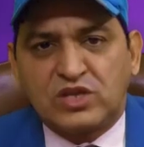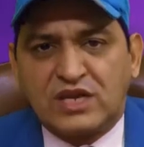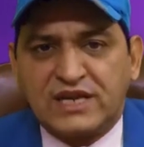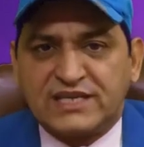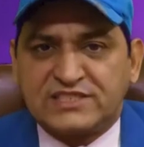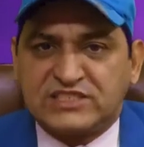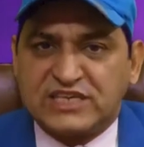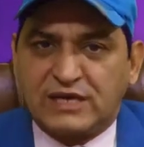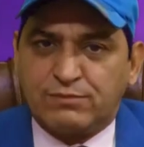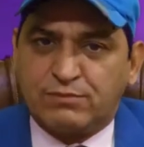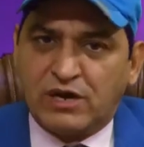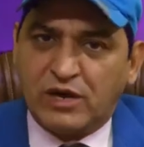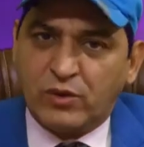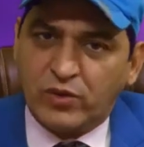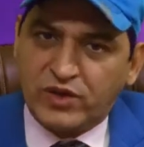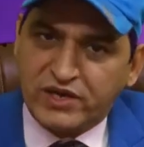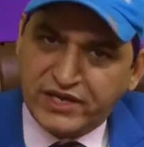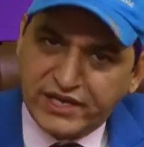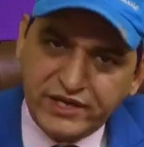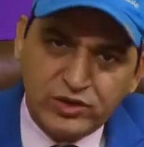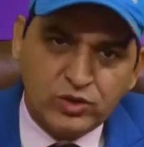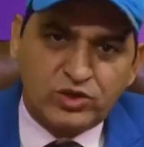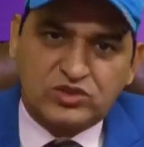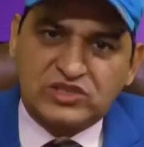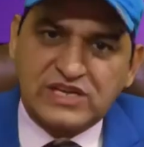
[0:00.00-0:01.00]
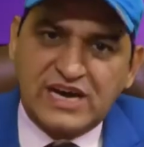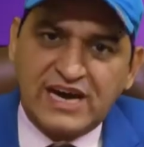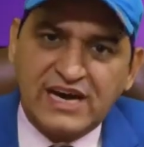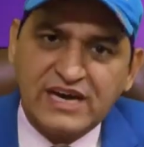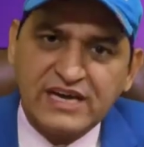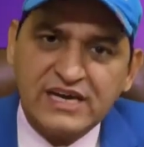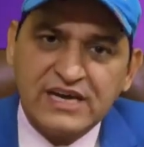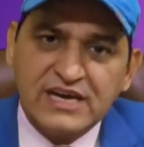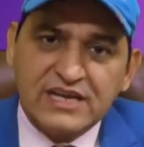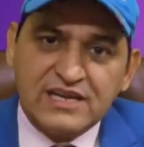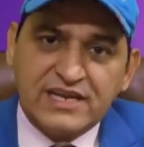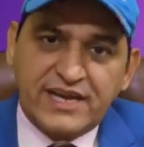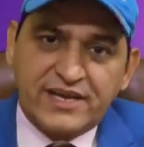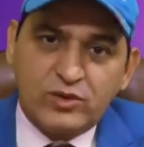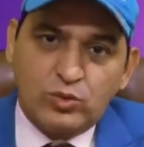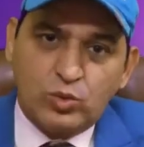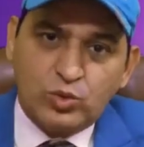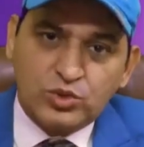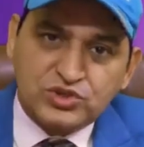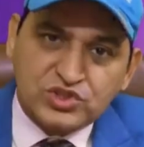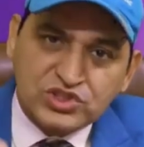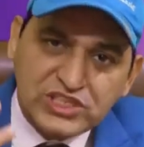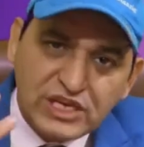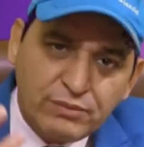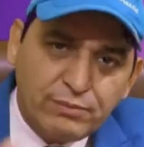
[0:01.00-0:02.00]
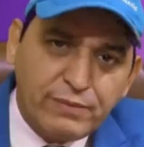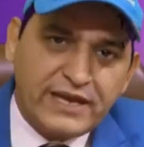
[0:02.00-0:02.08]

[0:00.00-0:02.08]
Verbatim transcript: उतना अच्छा माहौल नहीं होता लेकिन उसी